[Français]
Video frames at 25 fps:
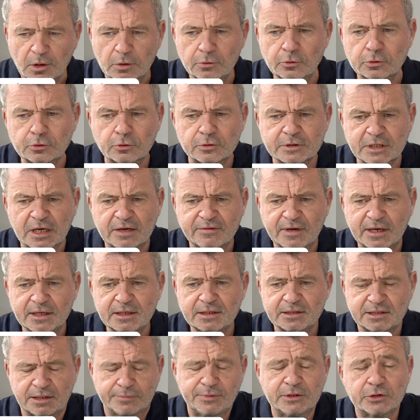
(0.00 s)
notre
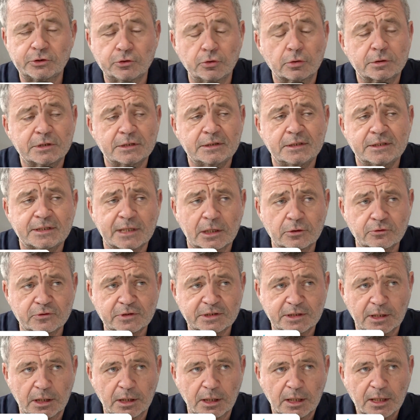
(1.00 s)
travail, c'est bien sûr d'éditer un
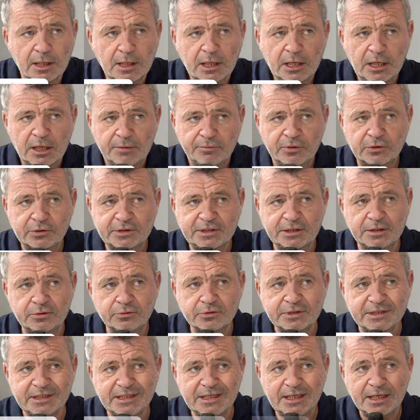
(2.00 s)
logiciel, mais aussi,
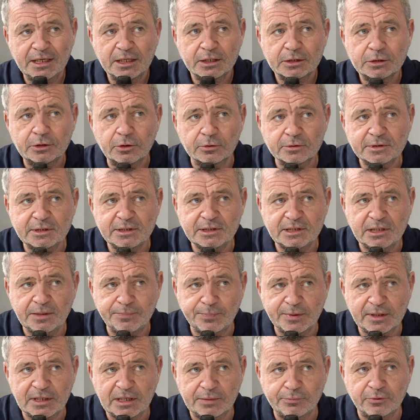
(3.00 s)
aussi
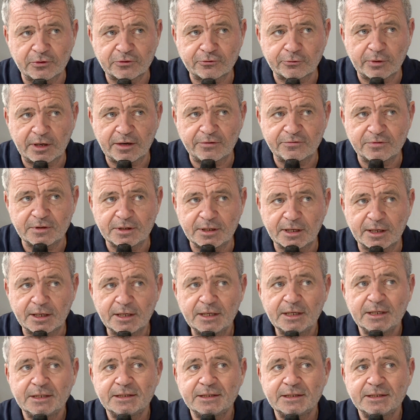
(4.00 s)
d'anticiper les besoins à venir.